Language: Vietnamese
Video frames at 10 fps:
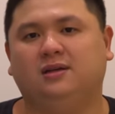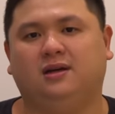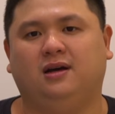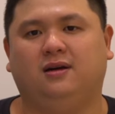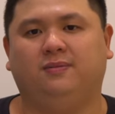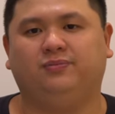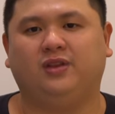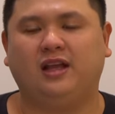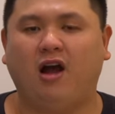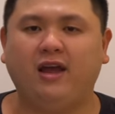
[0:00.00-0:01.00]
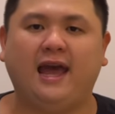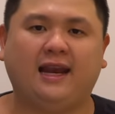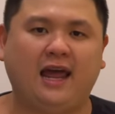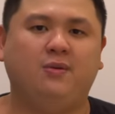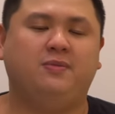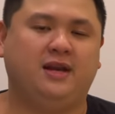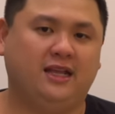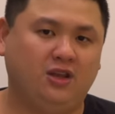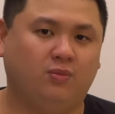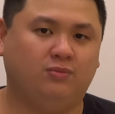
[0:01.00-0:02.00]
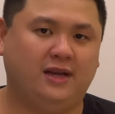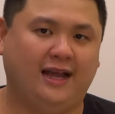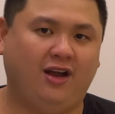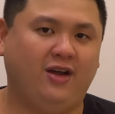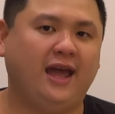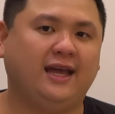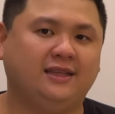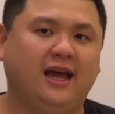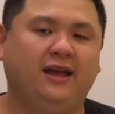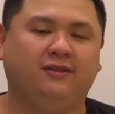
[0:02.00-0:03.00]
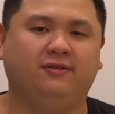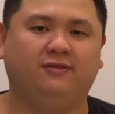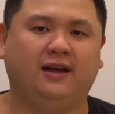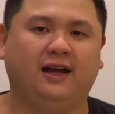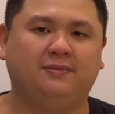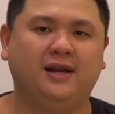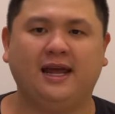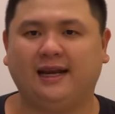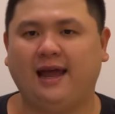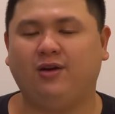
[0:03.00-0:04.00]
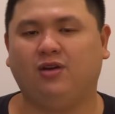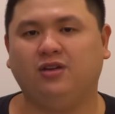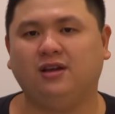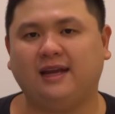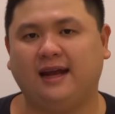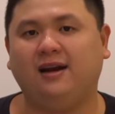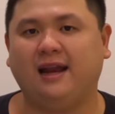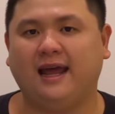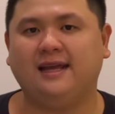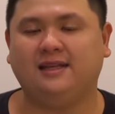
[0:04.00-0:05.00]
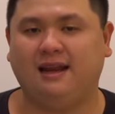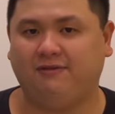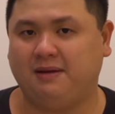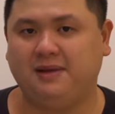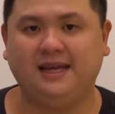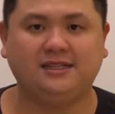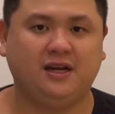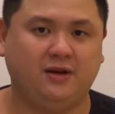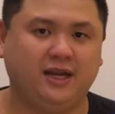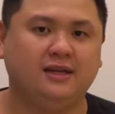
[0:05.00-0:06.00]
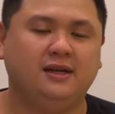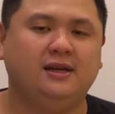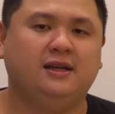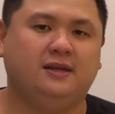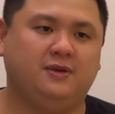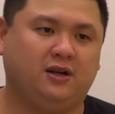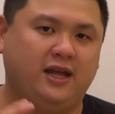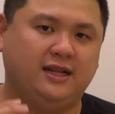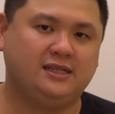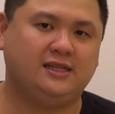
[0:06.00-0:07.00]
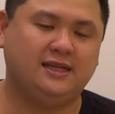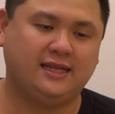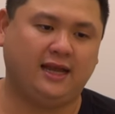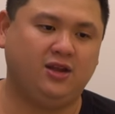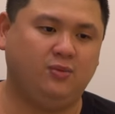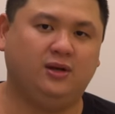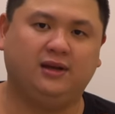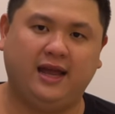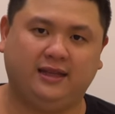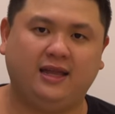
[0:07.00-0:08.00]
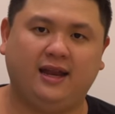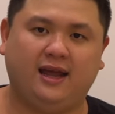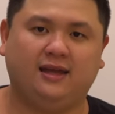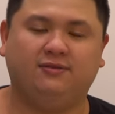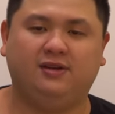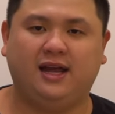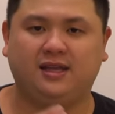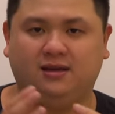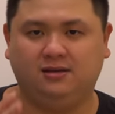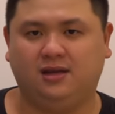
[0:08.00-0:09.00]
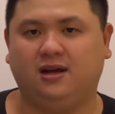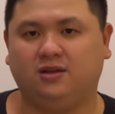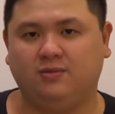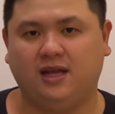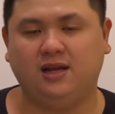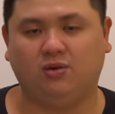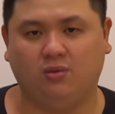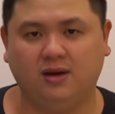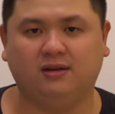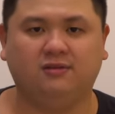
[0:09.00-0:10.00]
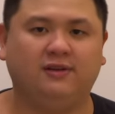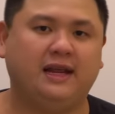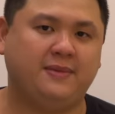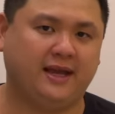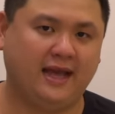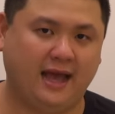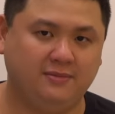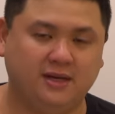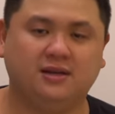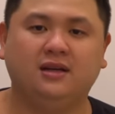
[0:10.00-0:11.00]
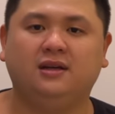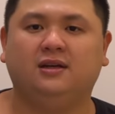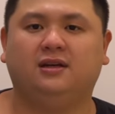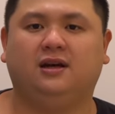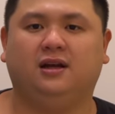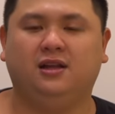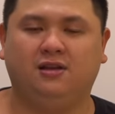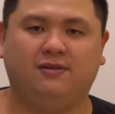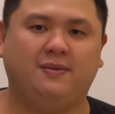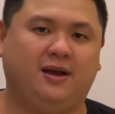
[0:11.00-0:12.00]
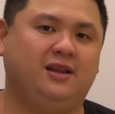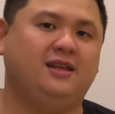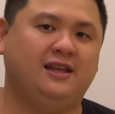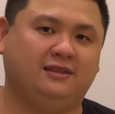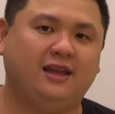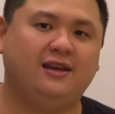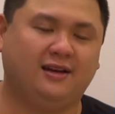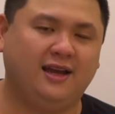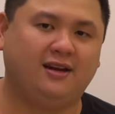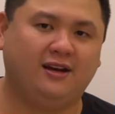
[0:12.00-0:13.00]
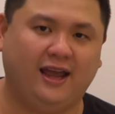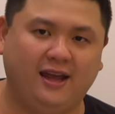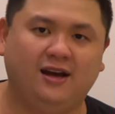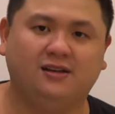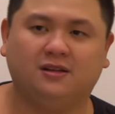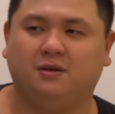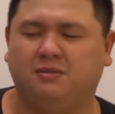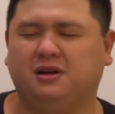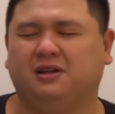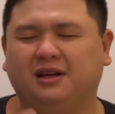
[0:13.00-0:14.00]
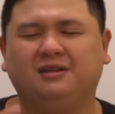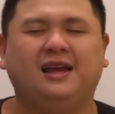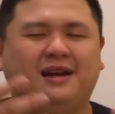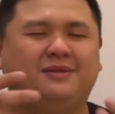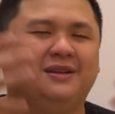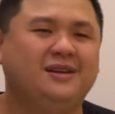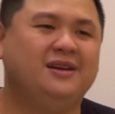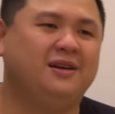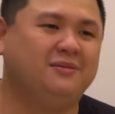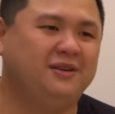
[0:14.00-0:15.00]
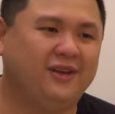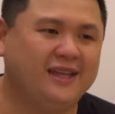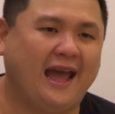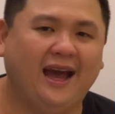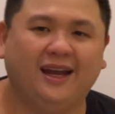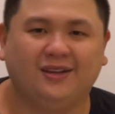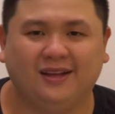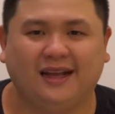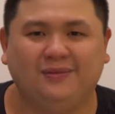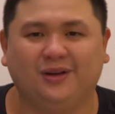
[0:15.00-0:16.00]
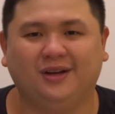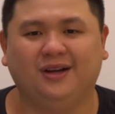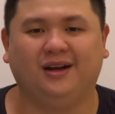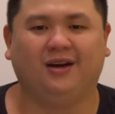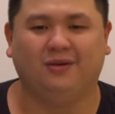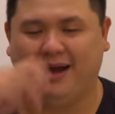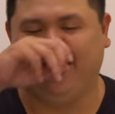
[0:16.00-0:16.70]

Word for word: uh, gói iCloud mà mình đang dùng là gói 2T và bên iCloud nó có chức năng rất là hay tên là Family Sharing thì mình có thể chia sẻ cái dung lượng 2T này với lại những người thân trong gia đình của mình với lại bạn gái mình à, thì như vậy bạn có thể chia tiền đây nó rẻ hơn mình thì tất nhiên là mình mình phải trả hết cho tất cả mọi người rồi quá